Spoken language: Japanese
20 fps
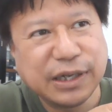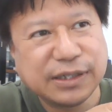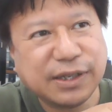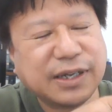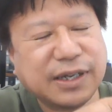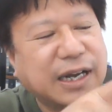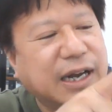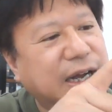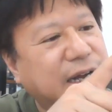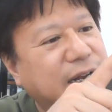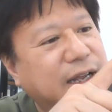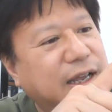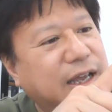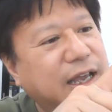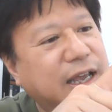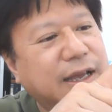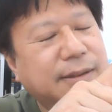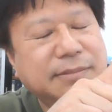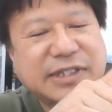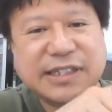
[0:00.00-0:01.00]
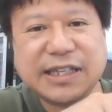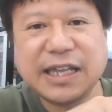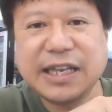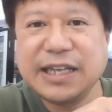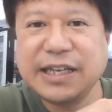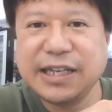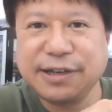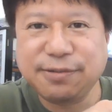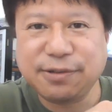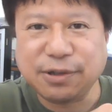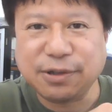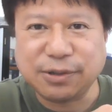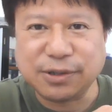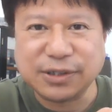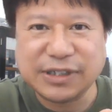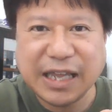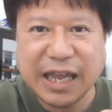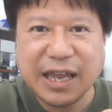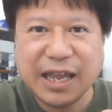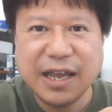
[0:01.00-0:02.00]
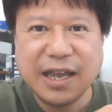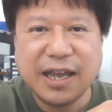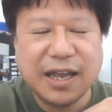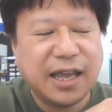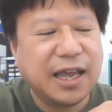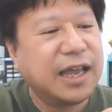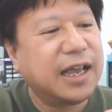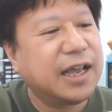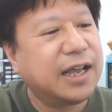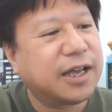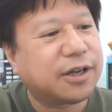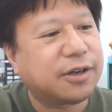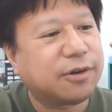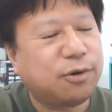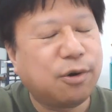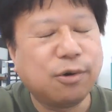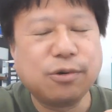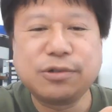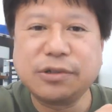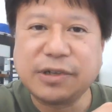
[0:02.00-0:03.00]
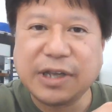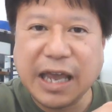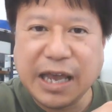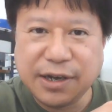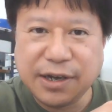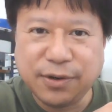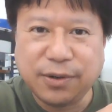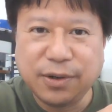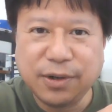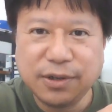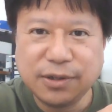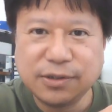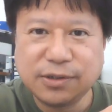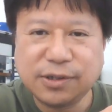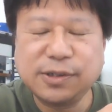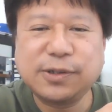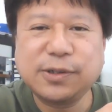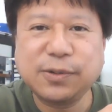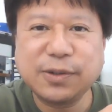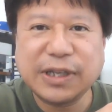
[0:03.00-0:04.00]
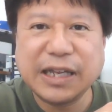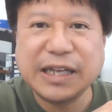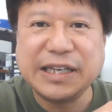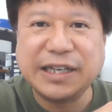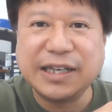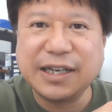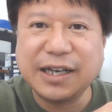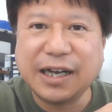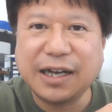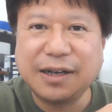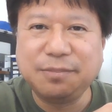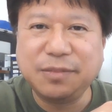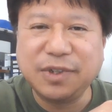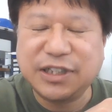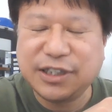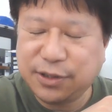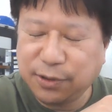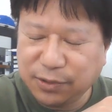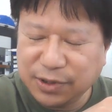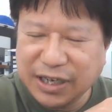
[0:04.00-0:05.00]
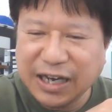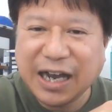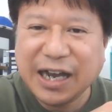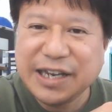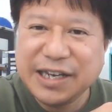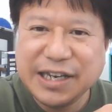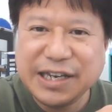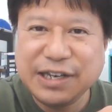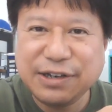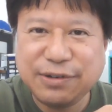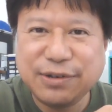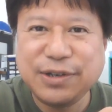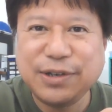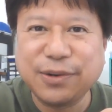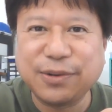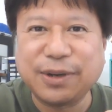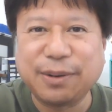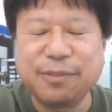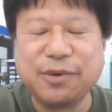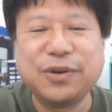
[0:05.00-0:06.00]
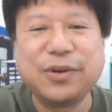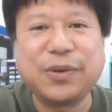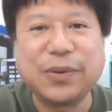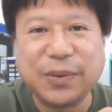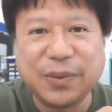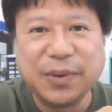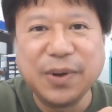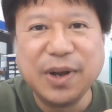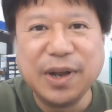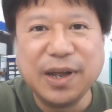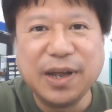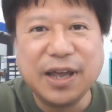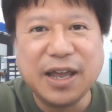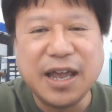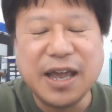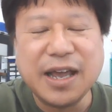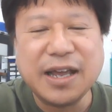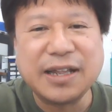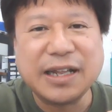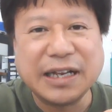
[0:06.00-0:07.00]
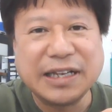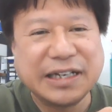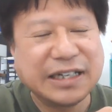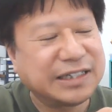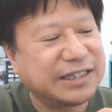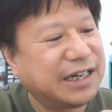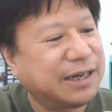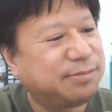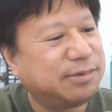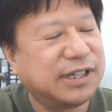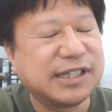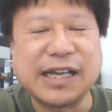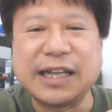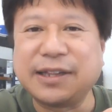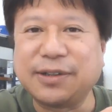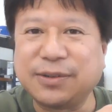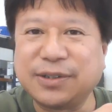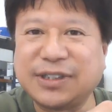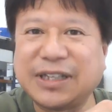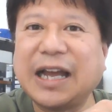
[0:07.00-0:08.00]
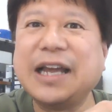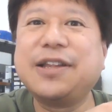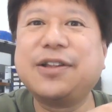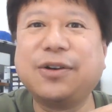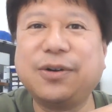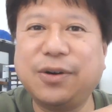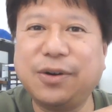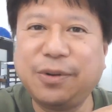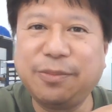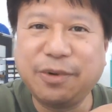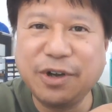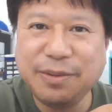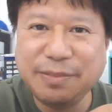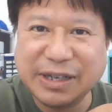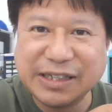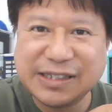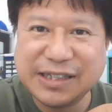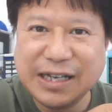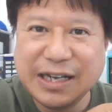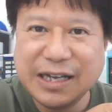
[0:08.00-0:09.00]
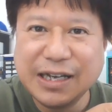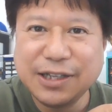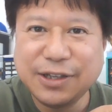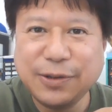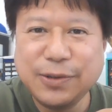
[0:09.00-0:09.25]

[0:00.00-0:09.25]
それから、えミステリーギフトとして、え航空系の通常手に非常に入りにくいようなものを、え何かしらプレゼントしたいと思います。